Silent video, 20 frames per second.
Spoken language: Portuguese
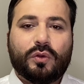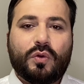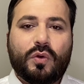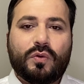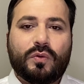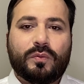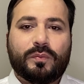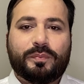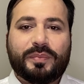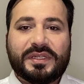
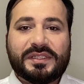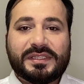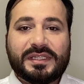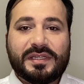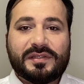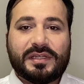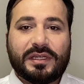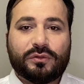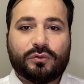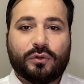com
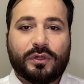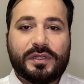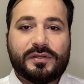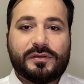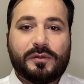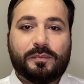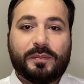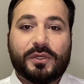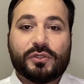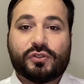
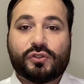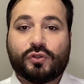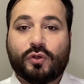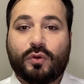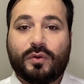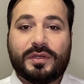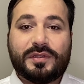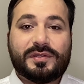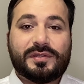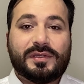pesquisadores e
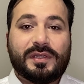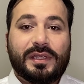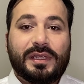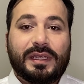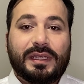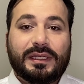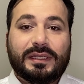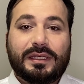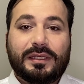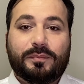pessoas
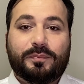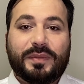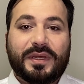que